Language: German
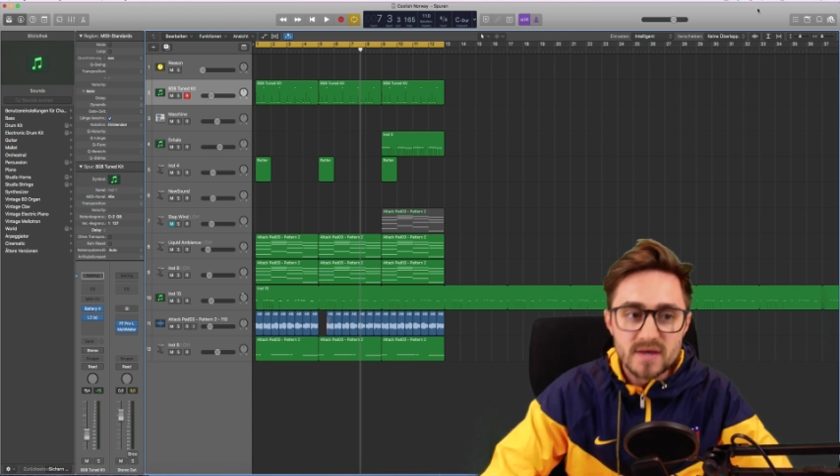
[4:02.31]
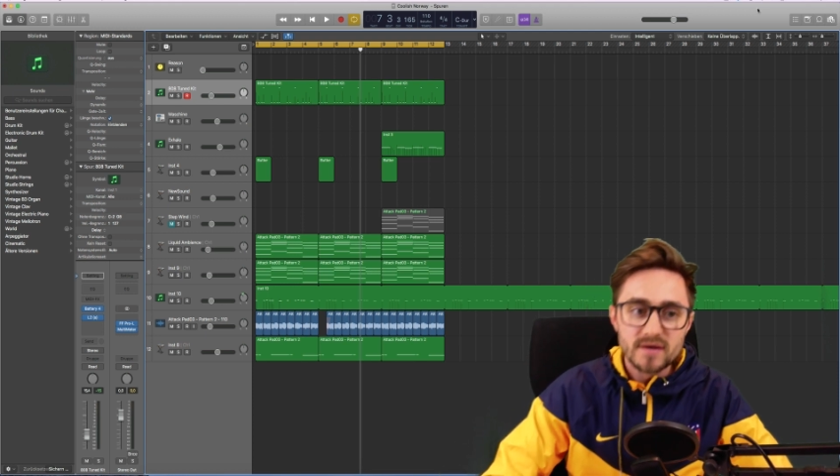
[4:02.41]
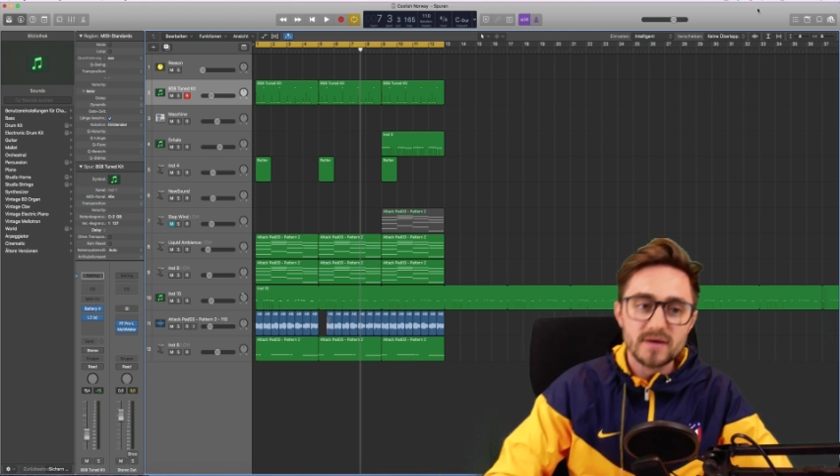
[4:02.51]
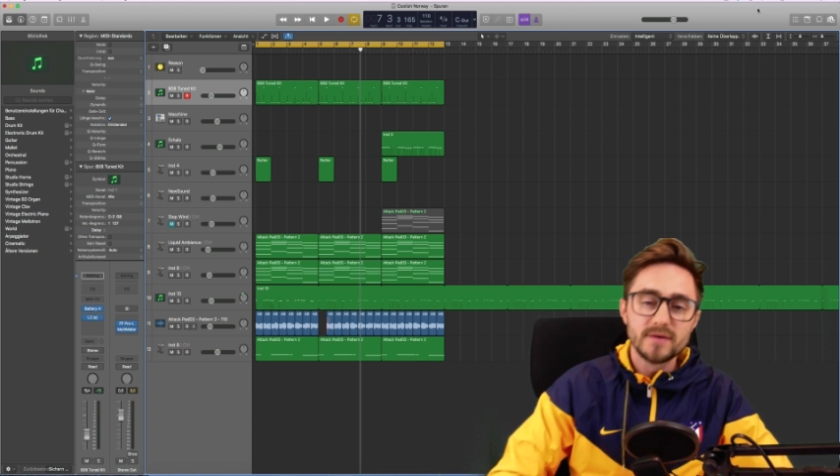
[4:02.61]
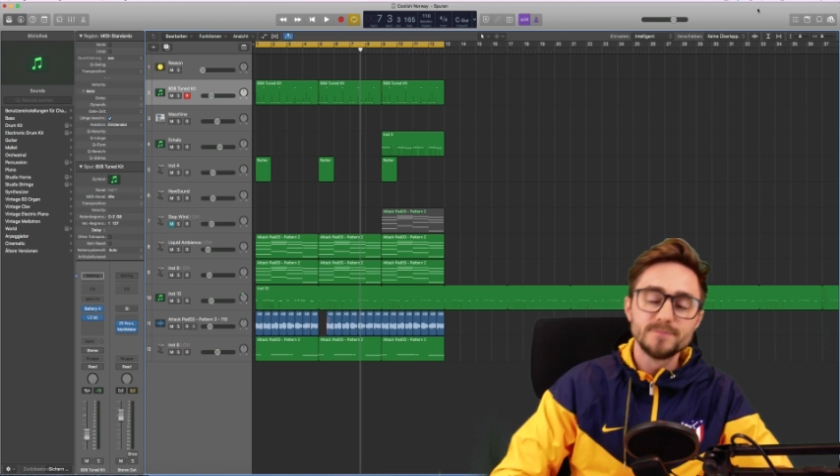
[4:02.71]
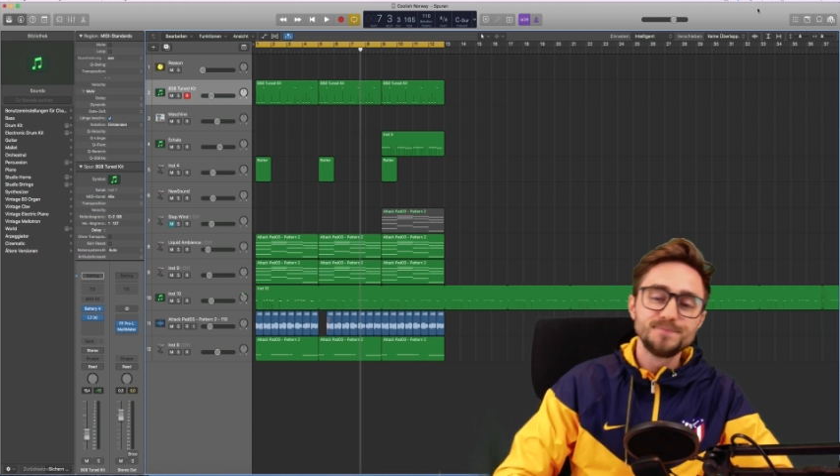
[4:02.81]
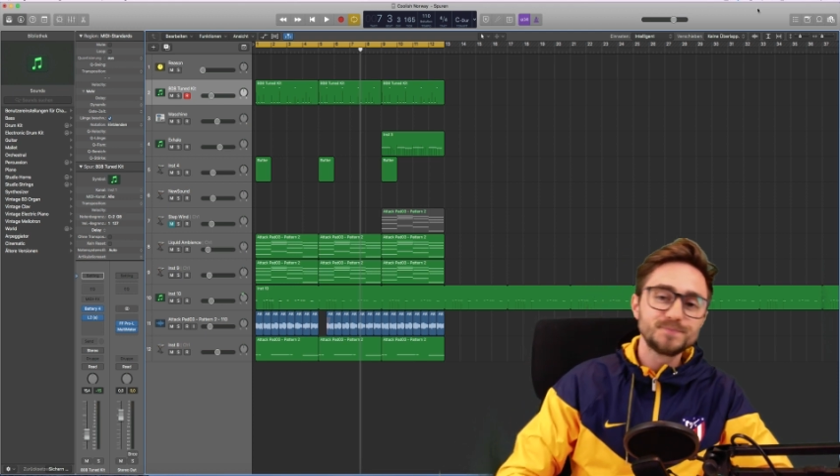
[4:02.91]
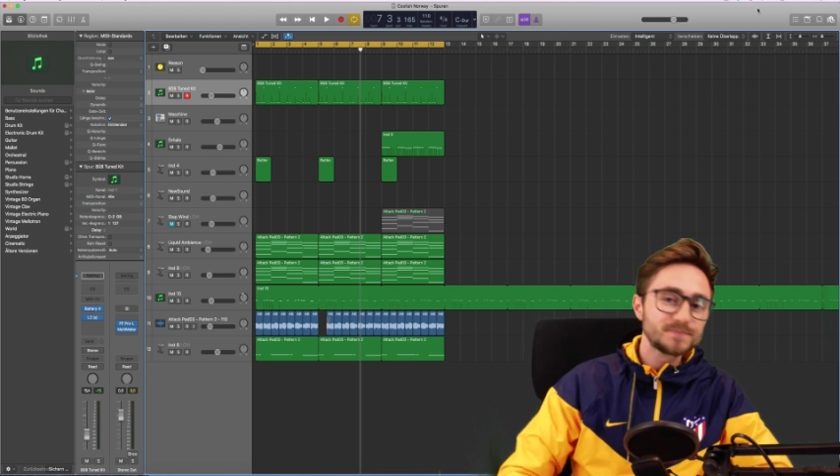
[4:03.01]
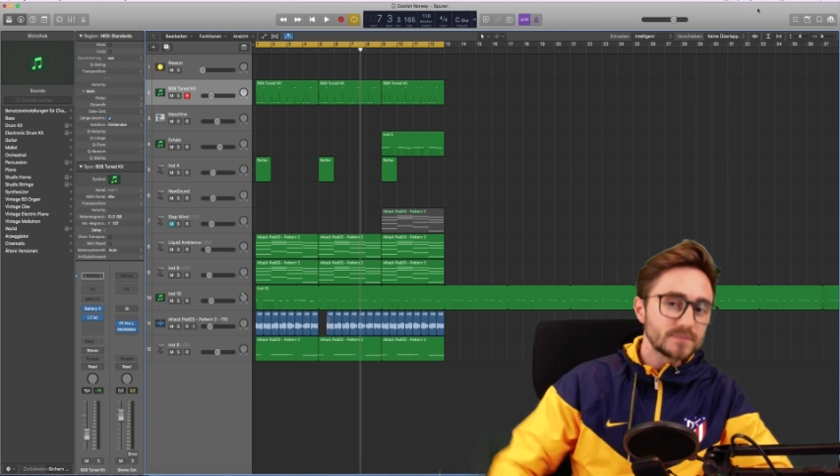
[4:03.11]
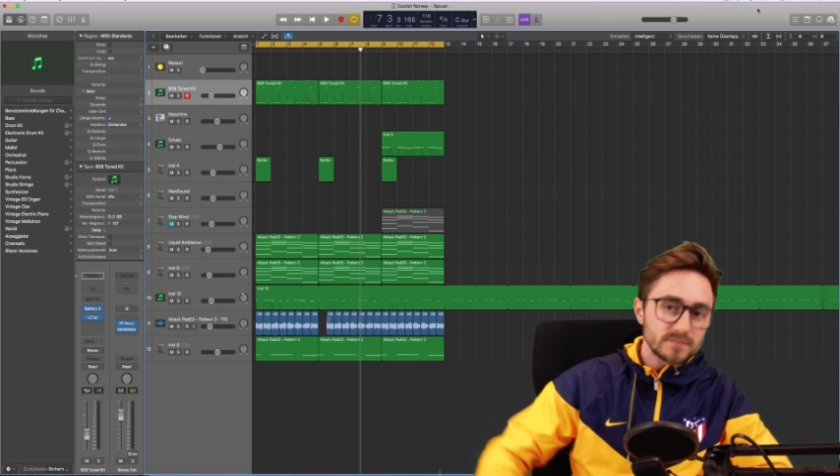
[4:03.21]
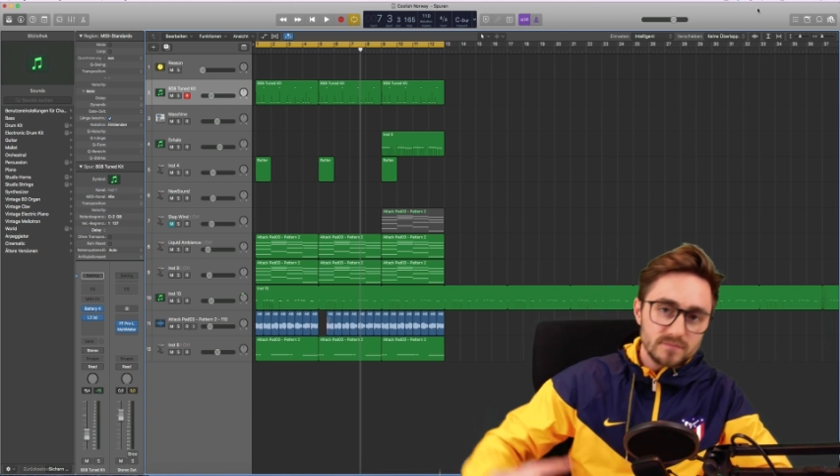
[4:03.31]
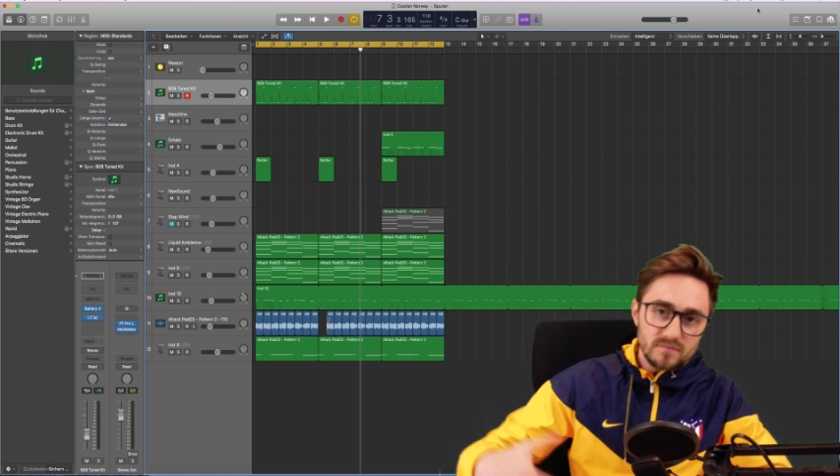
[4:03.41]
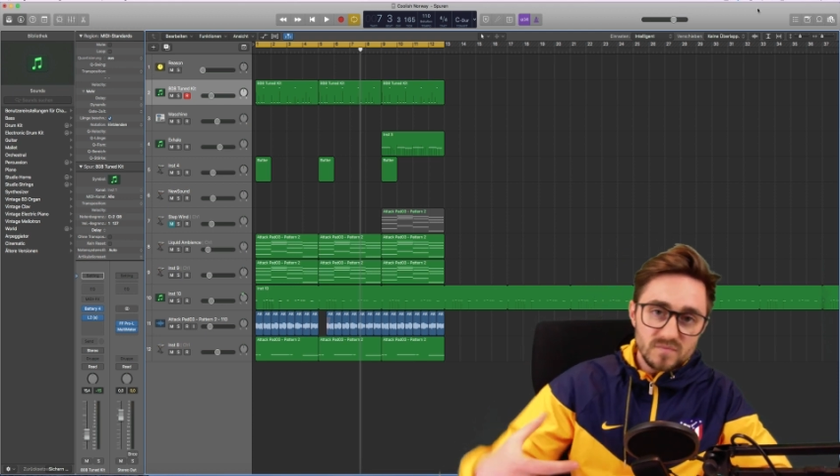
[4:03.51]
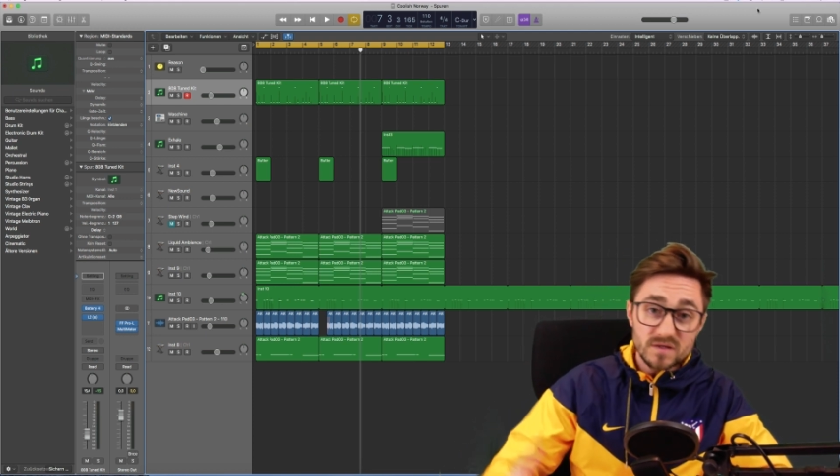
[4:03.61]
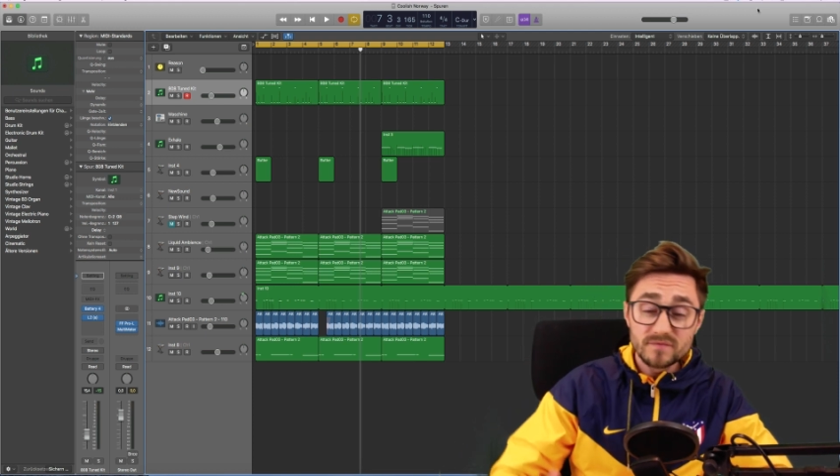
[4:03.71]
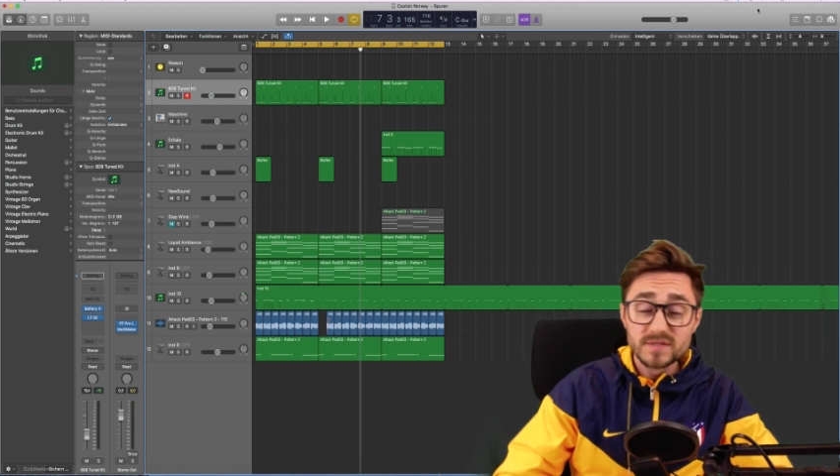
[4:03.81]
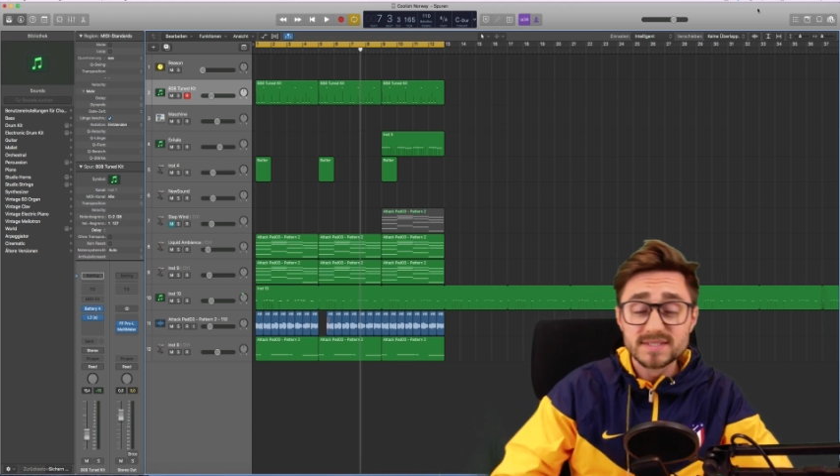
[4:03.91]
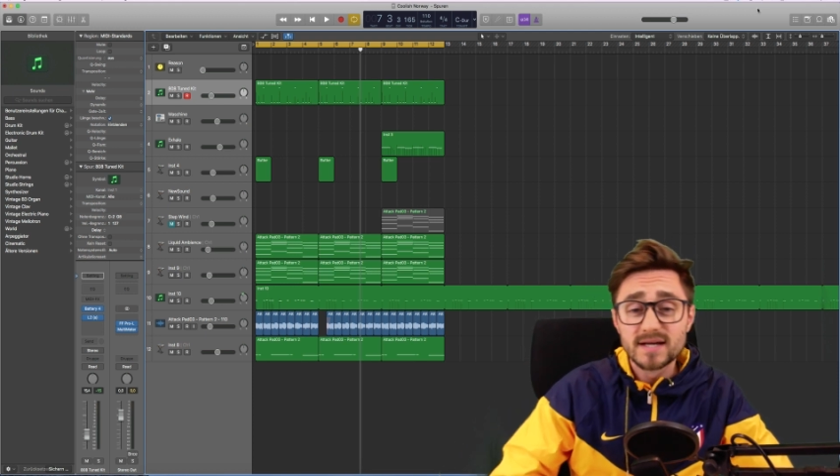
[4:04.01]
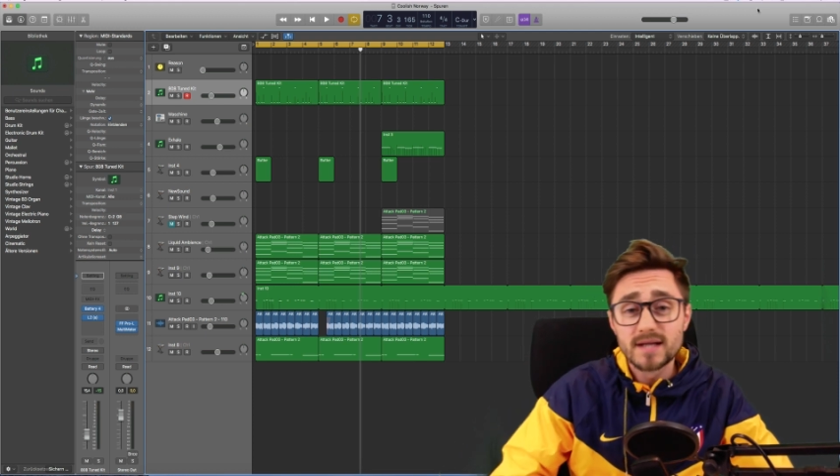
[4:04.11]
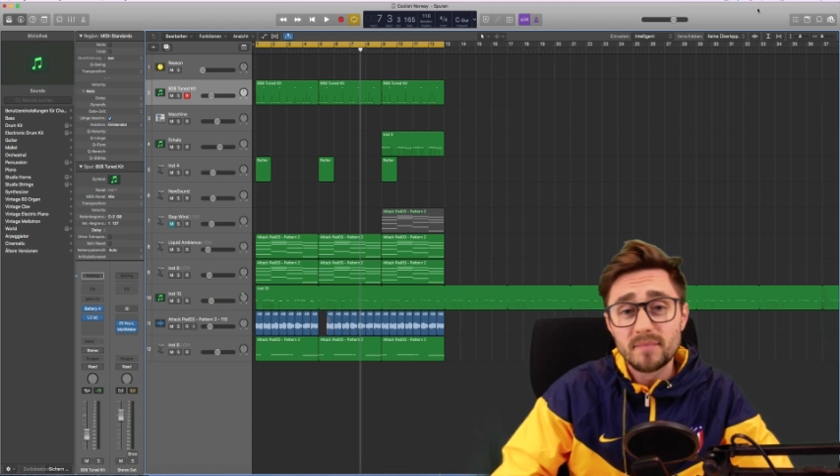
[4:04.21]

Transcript: Ähm, wie gesagt,